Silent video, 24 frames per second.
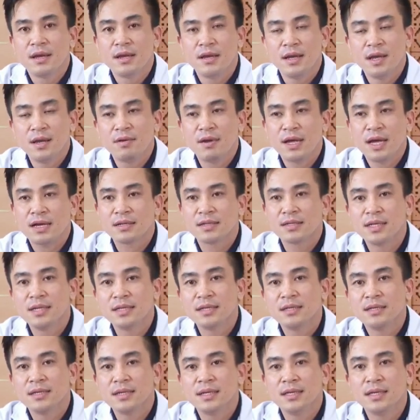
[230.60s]
Nếu là ác
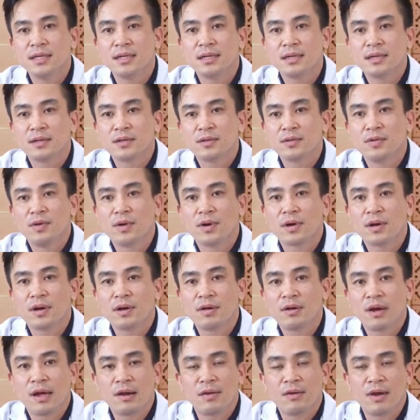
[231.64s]
tính thì thuộc
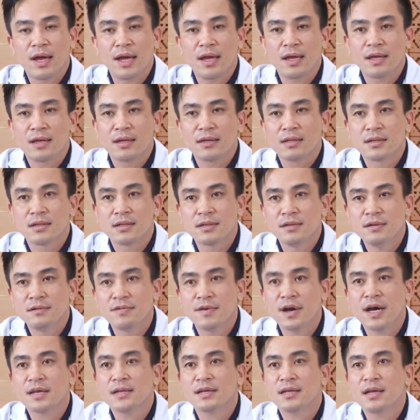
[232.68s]
là loại thứ
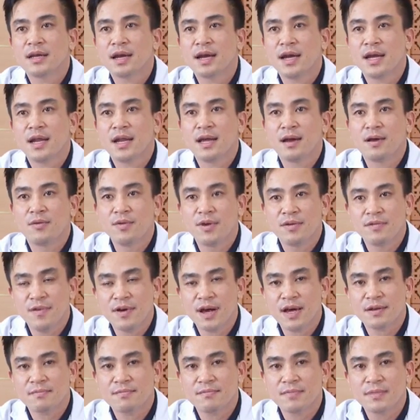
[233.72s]
phát hay là nguyên
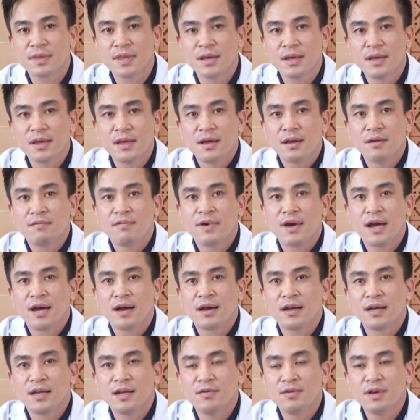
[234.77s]
phát
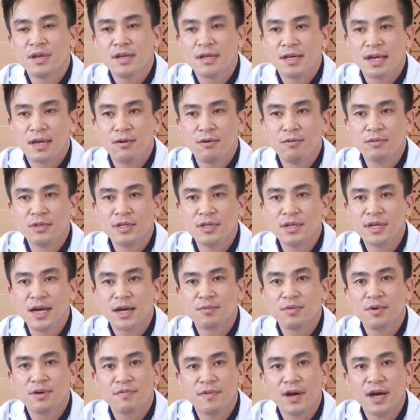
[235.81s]
và nếu là ung thư
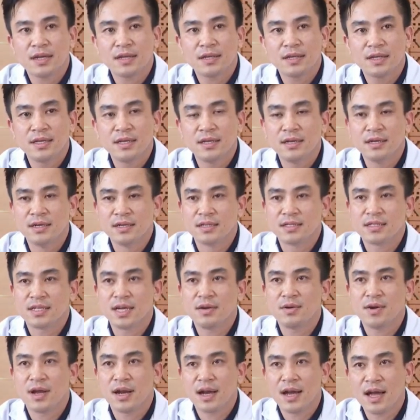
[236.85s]
gan nguyên phát thì ở
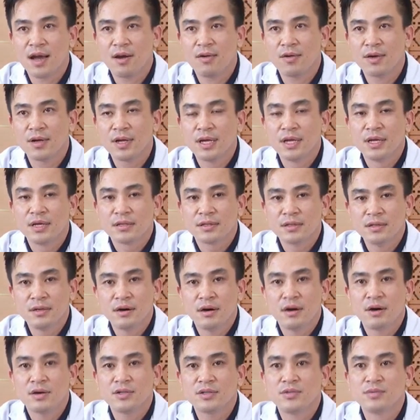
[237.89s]
giai đoạn nào từ
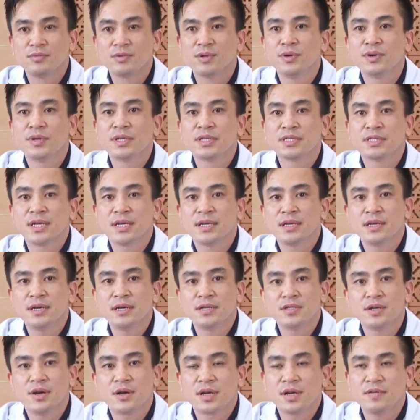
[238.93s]
đó chúng tôi sẽ
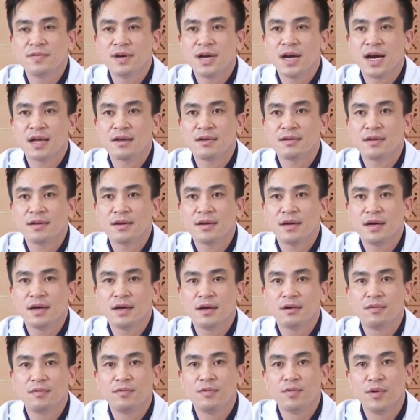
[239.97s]
lựa chọn phương án
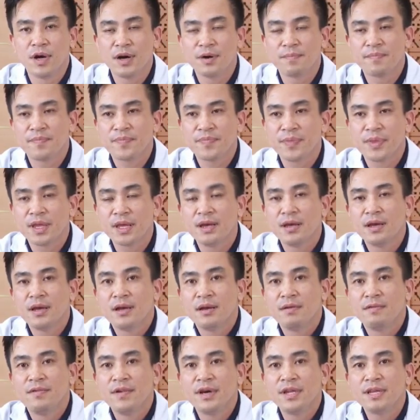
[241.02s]
phù hợp
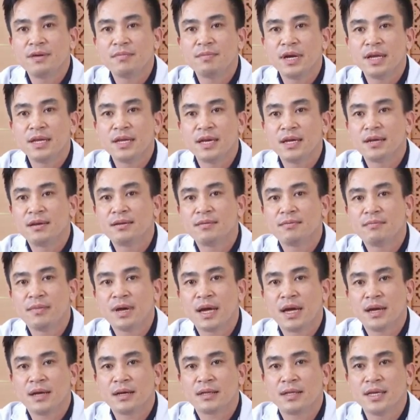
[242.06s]
với những bệnh nhân
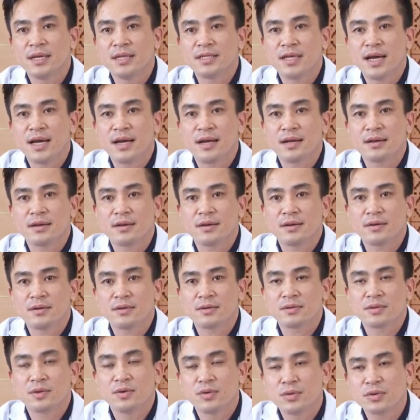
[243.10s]
mà thể trạng
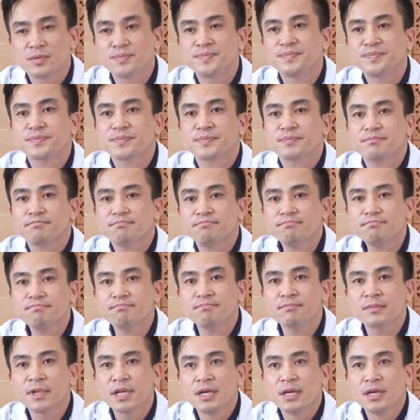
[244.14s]
tốt
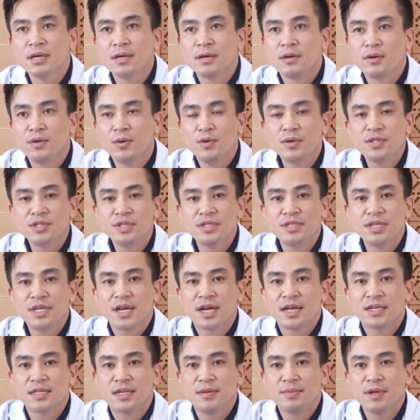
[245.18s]
khối u chưa di
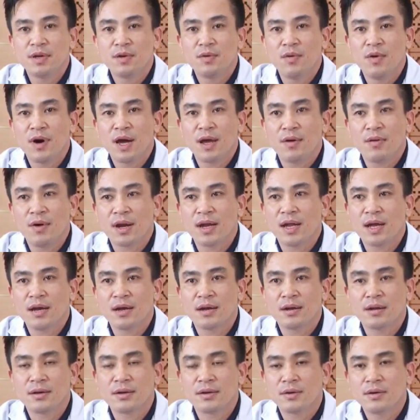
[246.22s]
căn ra bên ngoài hoặc là
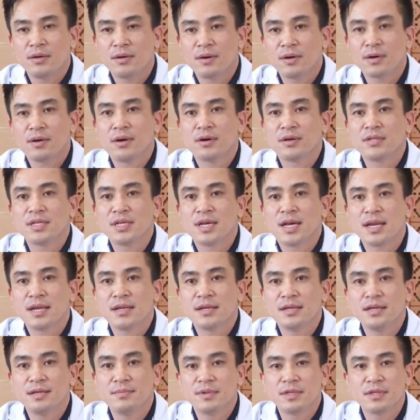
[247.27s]
có, có di
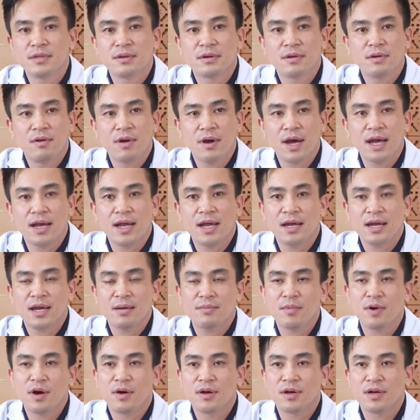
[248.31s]
căn nhưng mà có khả năng
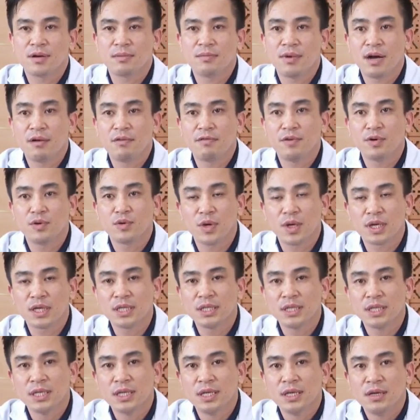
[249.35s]
cắt bỏ được bằng phẫu thuật
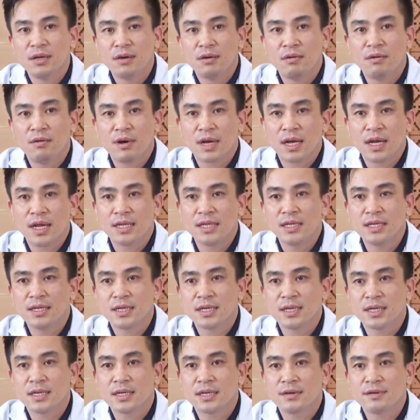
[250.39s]
hoặc là những
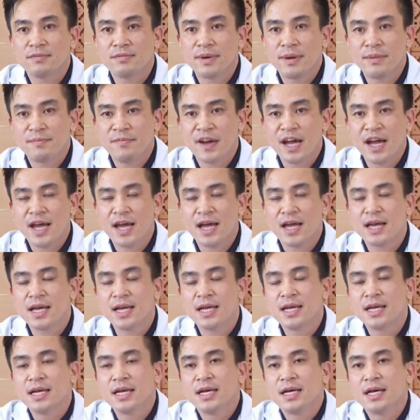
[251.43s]
và và
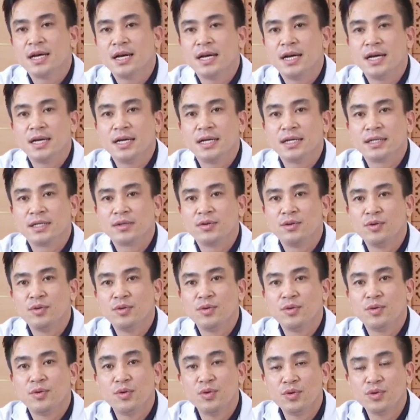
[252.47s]
à, khối
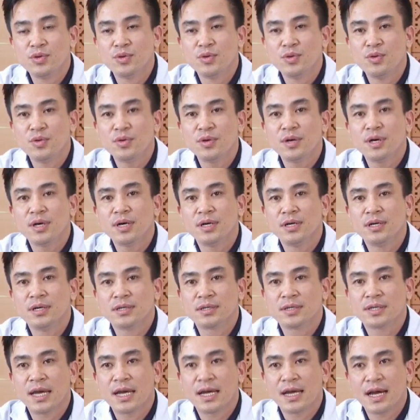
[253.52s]
u khu trú ở
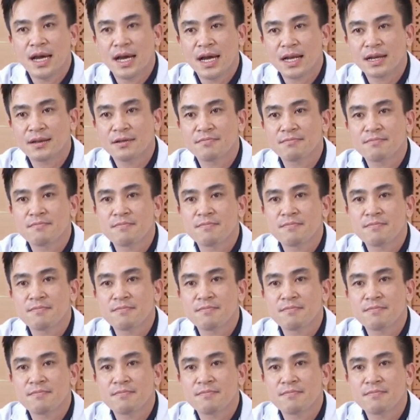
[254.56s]
tại gan